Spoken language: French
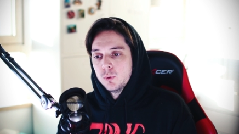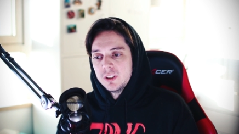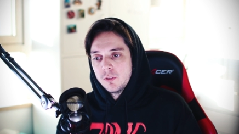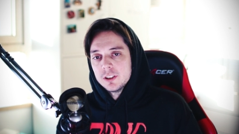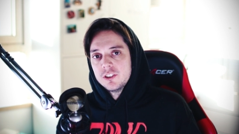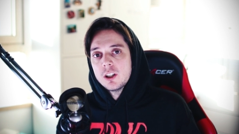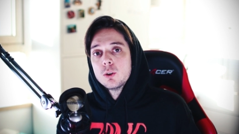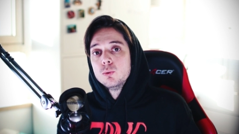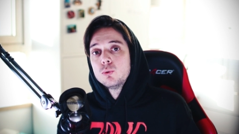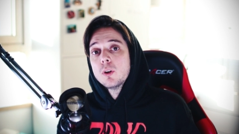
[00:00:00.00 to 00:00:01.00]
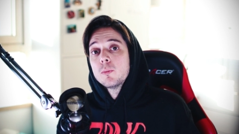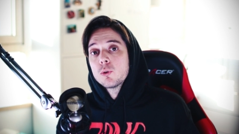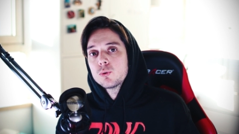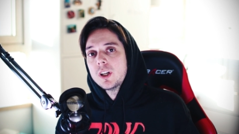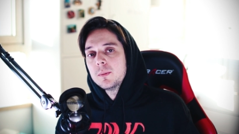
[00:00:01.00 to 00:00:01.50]
Faut savoir déjà que nous sommes
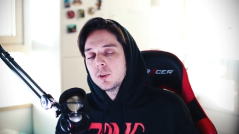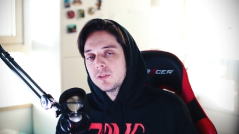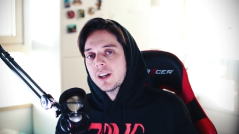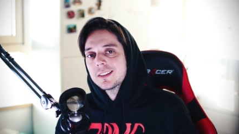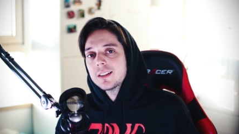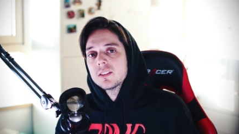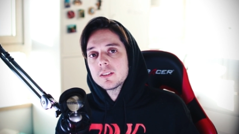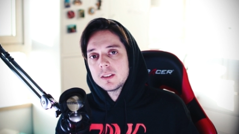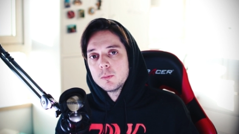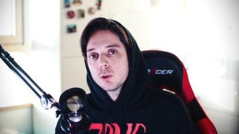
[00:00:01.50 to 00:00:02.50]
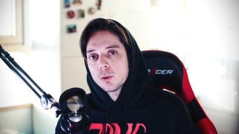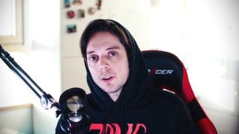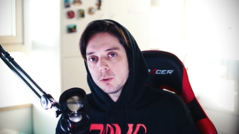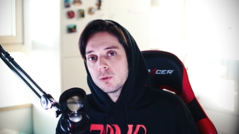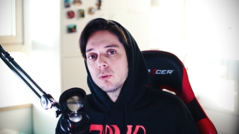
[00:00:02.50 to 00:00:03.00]
dans une atmosphère très sensible en
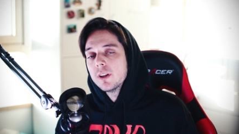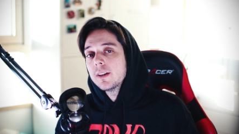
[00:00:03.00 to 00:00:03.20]
Corée du Sud.